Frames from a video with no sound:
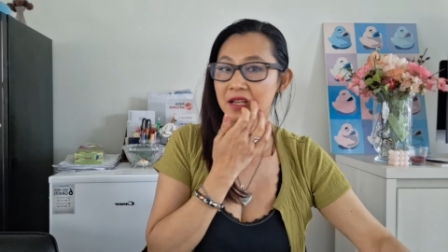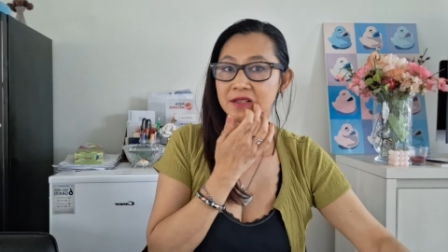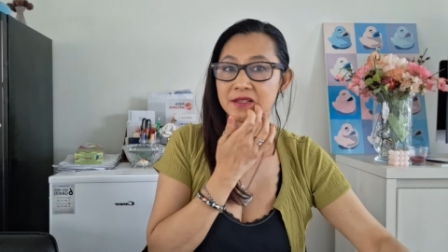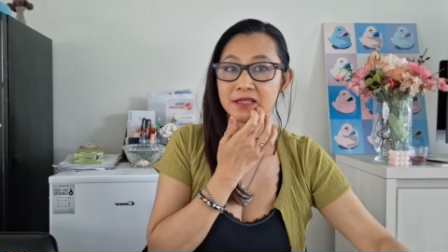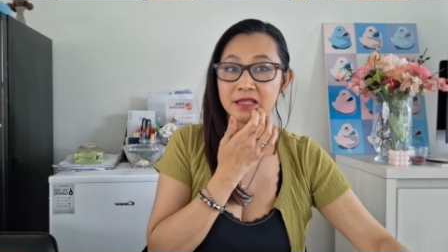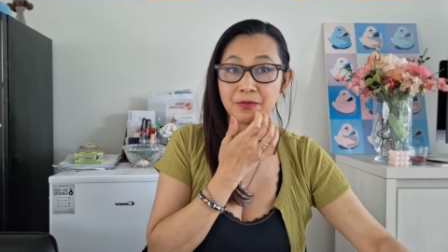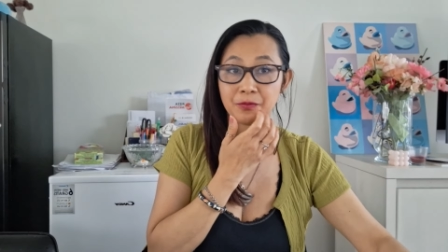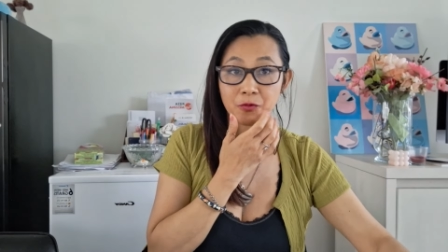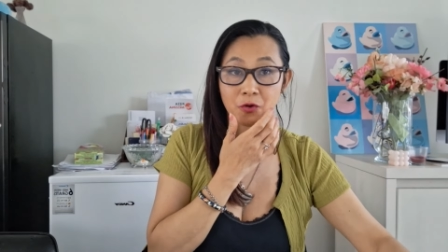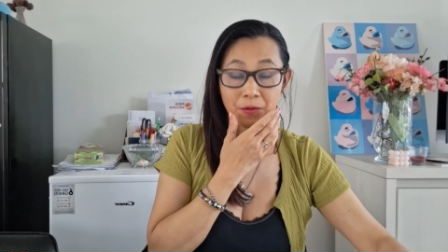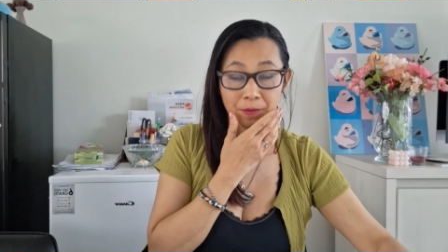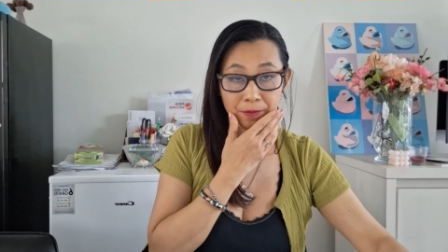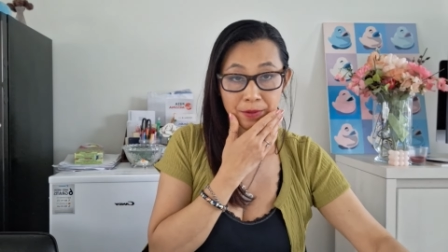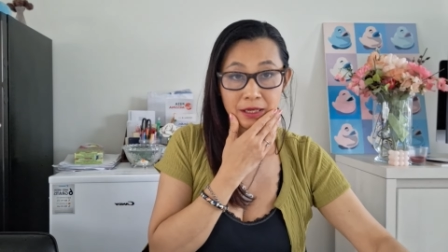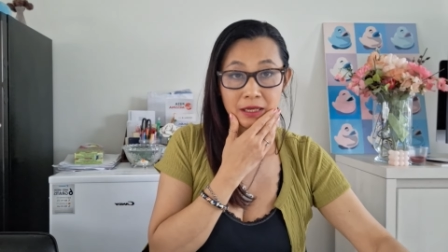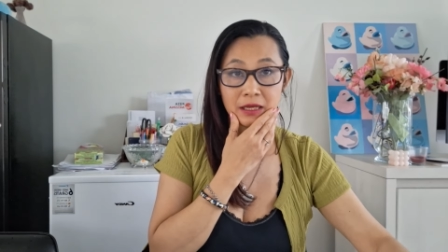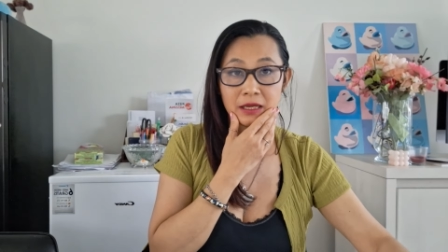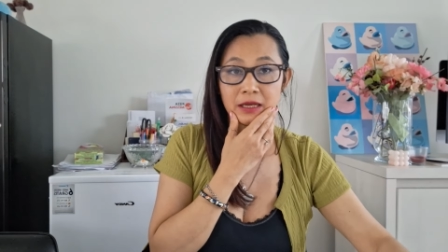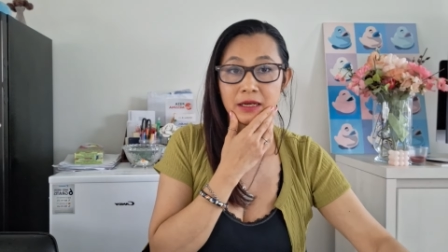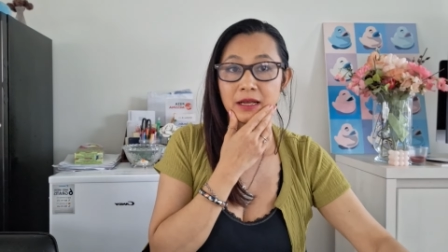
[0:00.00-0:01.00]
10 กว่า
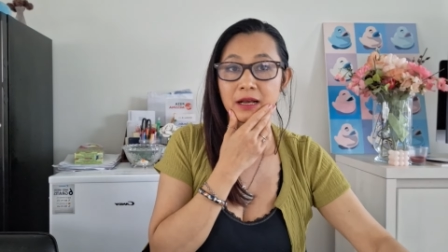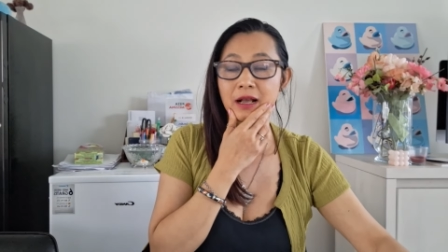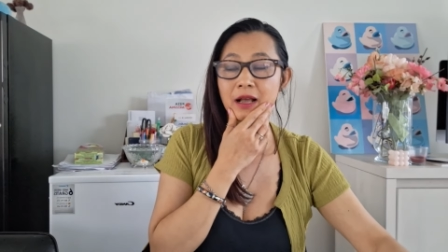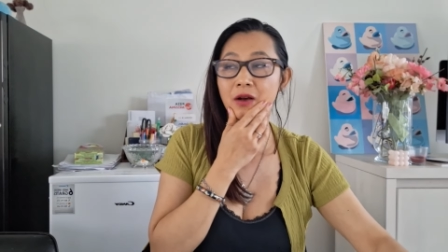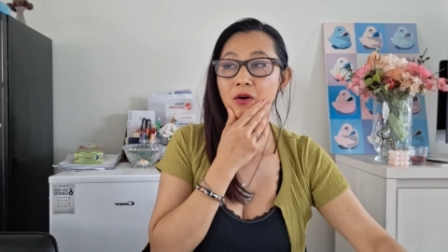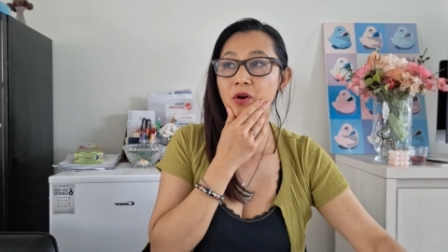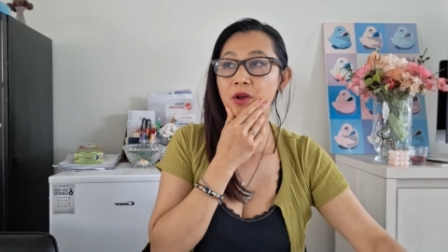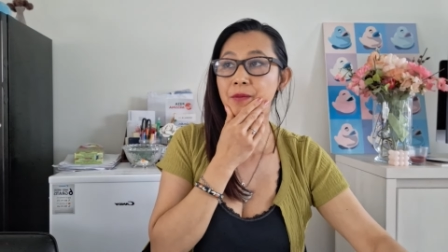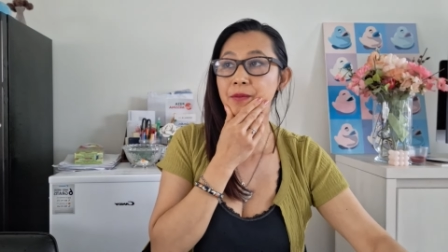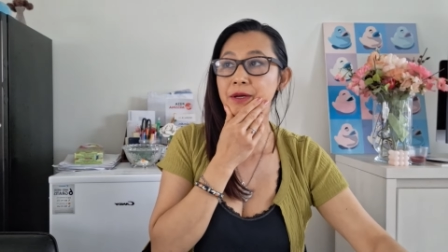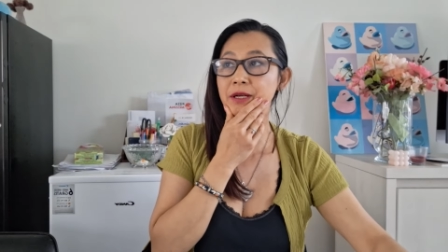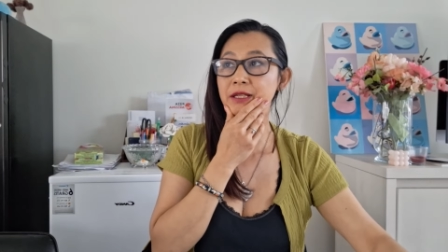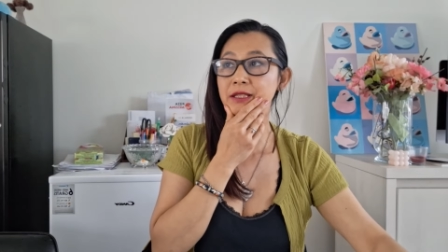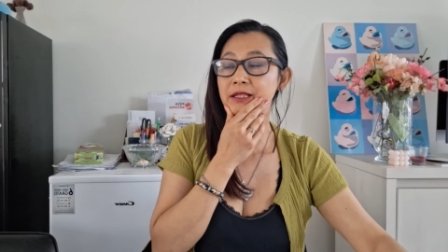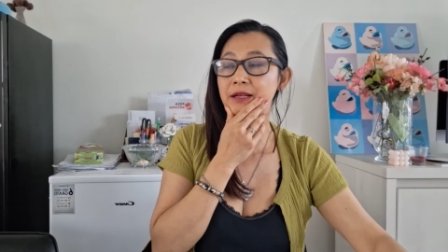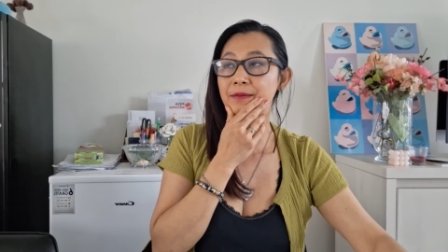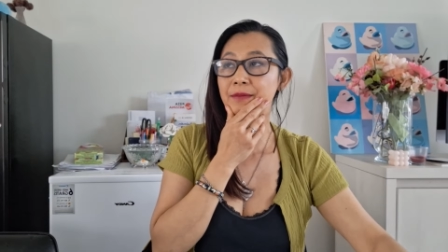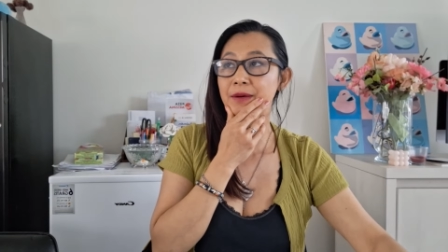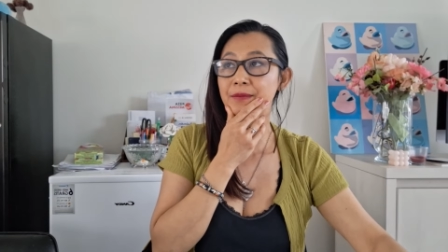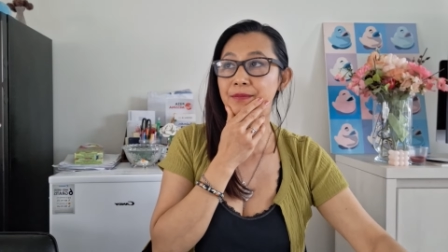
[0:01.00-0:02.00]
ปีนะคะ อ้อยเพิ่ง
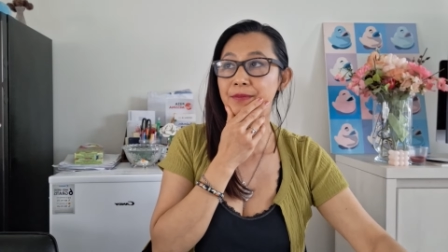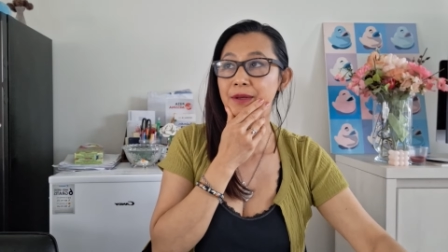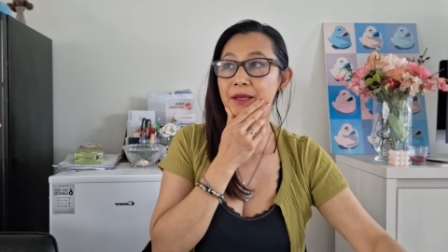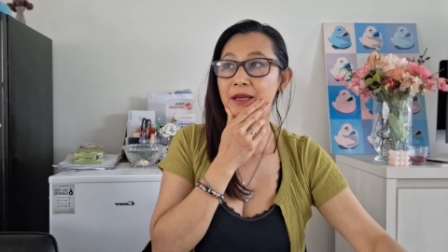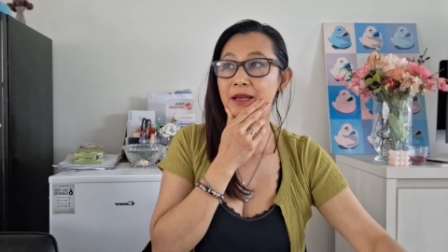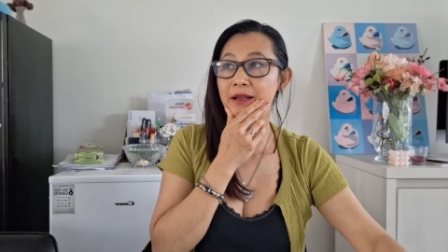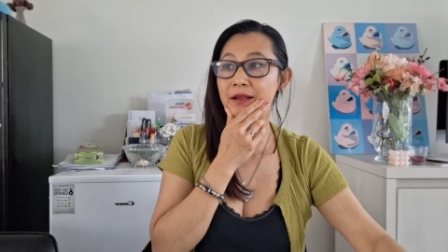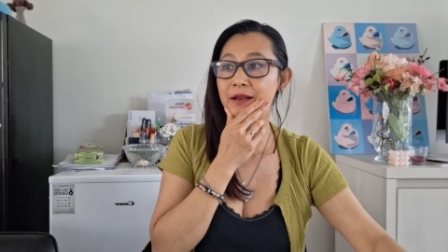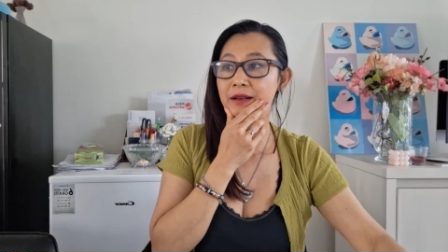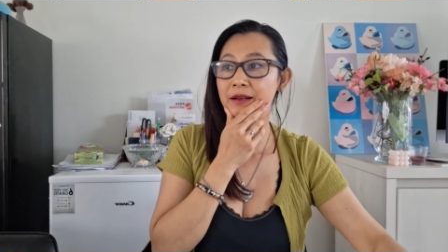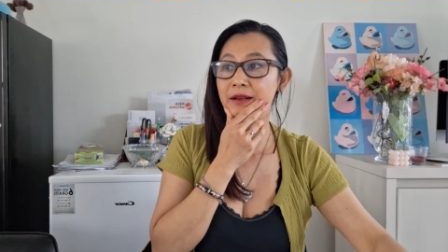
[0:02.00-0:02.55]
จะมาเปลี่ยน